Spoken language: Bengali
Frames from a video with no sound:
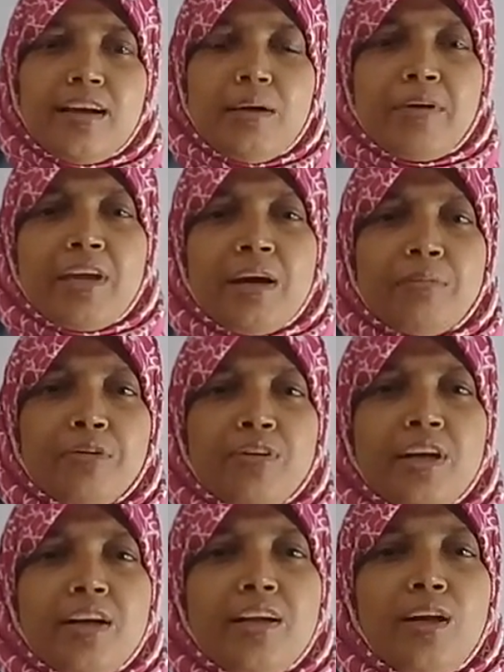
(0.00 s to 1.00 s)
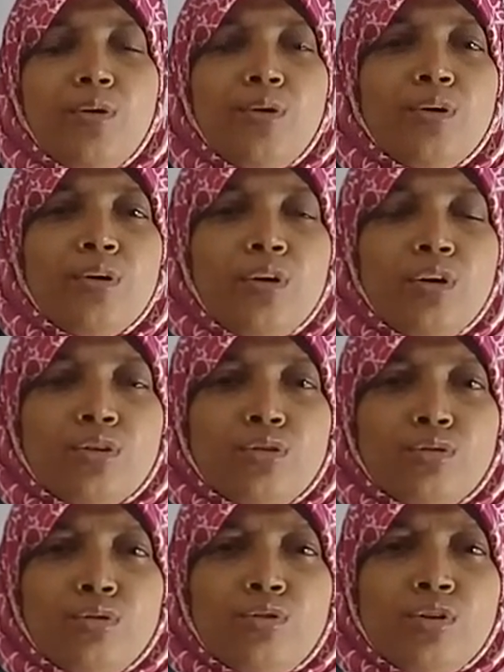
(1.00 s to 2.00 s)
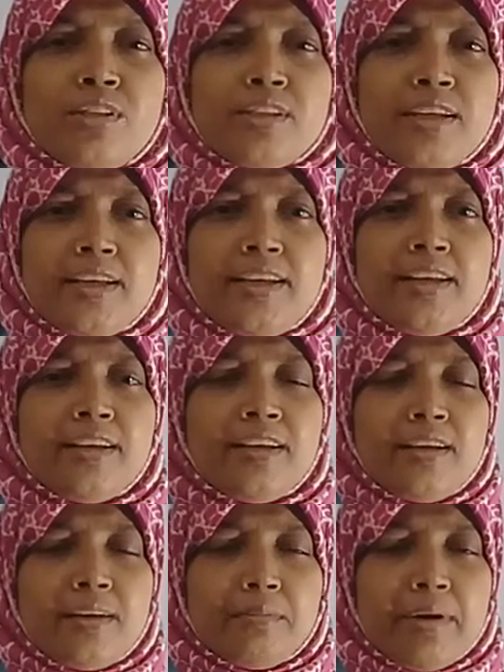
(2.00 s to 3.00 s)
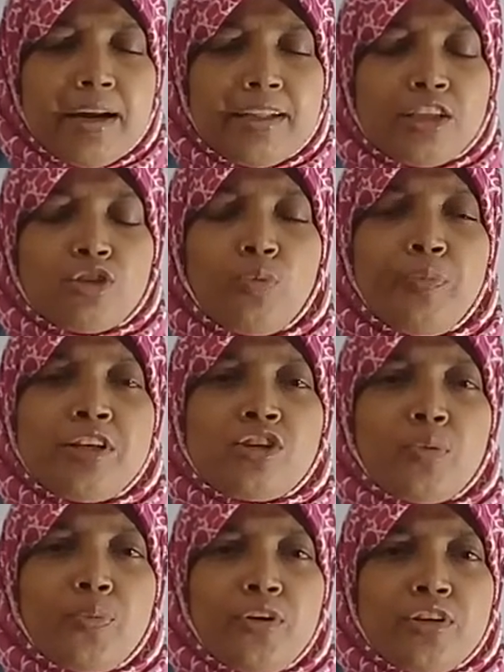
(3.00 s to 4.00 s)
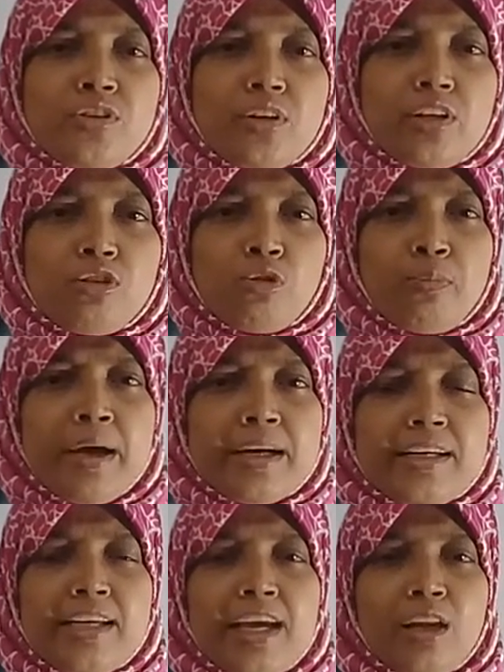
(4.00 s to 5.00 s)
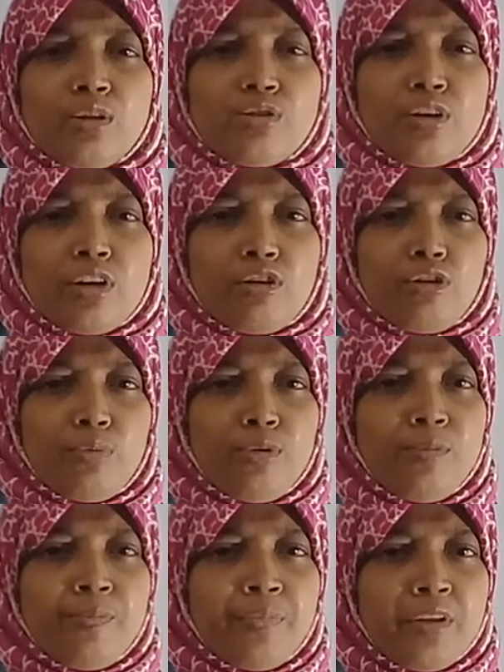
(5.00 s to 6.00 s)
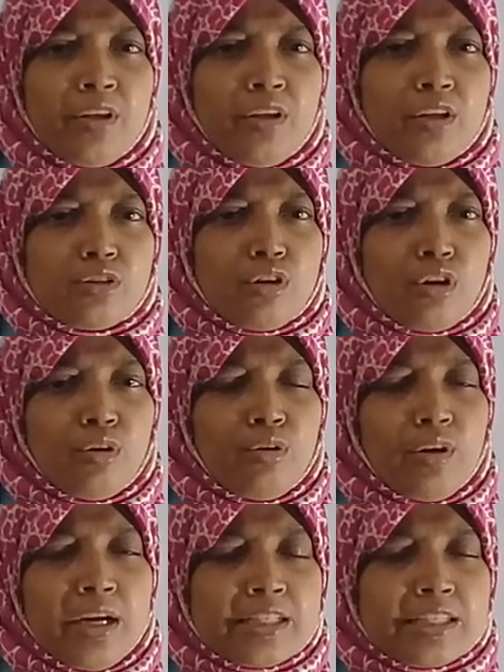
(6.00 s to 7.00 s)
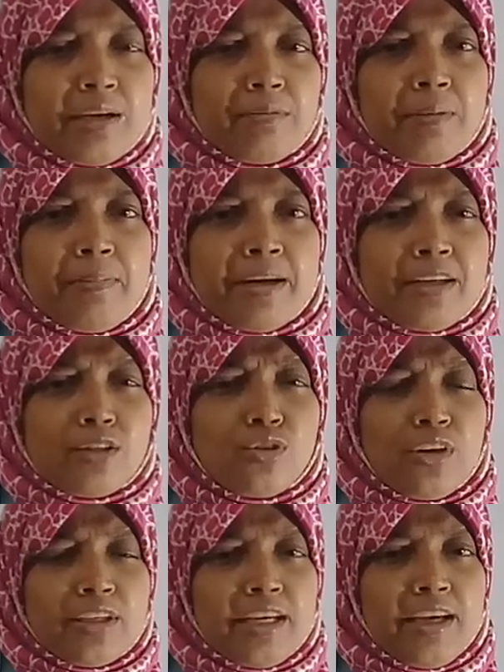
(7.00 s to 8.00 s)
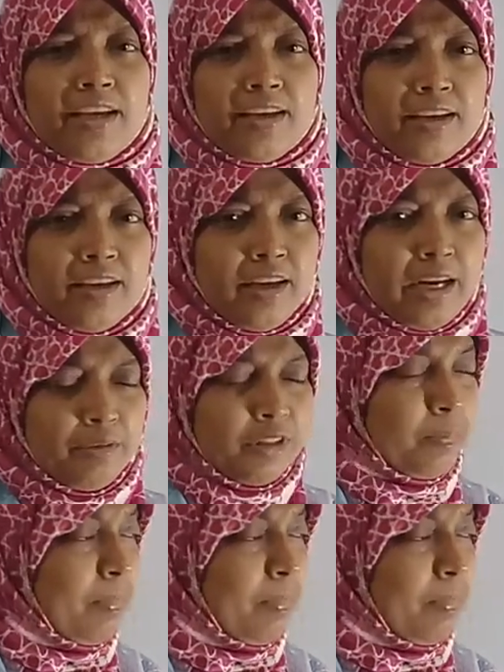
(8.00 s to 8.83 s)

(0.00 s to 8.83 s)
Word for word: আমি কামরুন না নিলু চতুর্থ শ্রেণীর বাংলাদেশ ও বিশ্ব পরিচয়ের কিছু পাঠ নিয়ে আলোচনা করব চলো আজকে আমরা পাঠে চলে যাই আমাদের